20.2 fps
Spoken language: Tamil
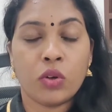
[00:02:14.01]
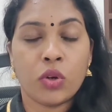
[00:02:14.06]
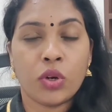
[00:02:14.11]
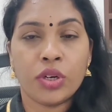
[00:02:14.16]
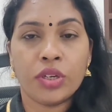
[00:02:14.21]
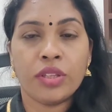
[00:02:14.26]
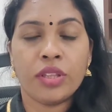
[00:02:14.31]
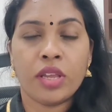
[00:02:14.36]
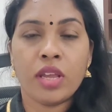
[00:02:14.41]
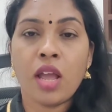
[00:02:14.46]

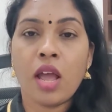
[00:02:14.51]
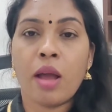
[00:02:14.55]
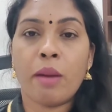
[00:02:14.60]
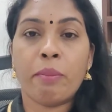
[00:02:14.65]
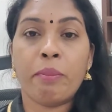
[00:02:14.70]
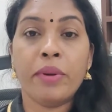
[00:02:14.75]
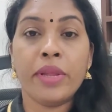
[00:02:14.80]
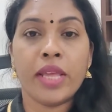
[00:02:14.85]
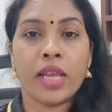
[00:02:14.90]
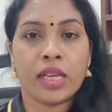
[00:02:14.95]
குழந்தைய
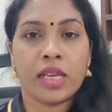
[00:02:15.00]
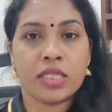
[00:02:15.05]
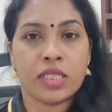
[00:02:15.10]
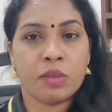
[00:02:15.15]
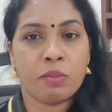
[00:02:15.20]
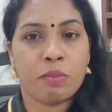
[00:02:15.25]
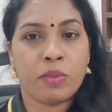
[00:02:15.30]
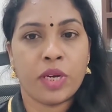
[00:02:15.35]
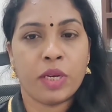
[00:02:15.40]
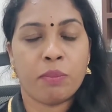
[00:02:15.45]
அப்படியே
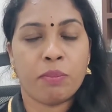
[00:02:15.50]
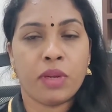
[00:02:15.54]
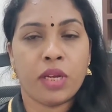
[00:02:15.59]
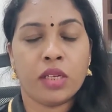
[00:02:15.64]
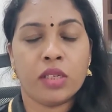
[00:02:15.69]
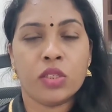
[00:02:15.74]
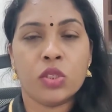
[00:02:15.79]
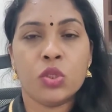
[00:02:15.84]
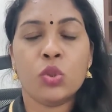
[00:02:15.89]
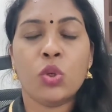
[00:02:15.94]
அக்செப்ட்
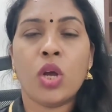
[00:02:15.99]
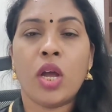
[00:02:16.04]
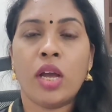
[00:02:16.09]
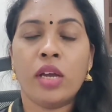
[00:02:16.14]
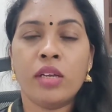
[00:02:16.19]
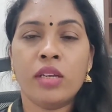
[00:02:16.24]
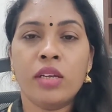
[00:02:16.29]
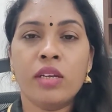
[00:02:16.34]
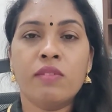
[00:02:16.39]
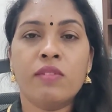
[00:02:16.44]
பண்ணிப்பாங்க ஸோ
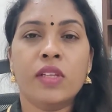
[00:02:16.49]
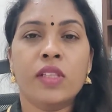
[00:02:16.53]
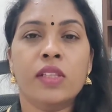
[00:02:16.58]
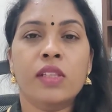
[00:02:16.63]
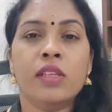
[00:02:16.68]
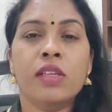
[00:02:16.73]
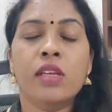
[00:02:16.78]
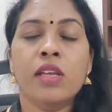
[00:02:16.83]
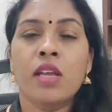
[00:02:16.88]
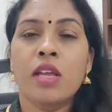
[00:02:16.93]
அங்கே
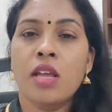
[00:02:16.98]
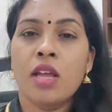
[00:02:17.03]
வந்து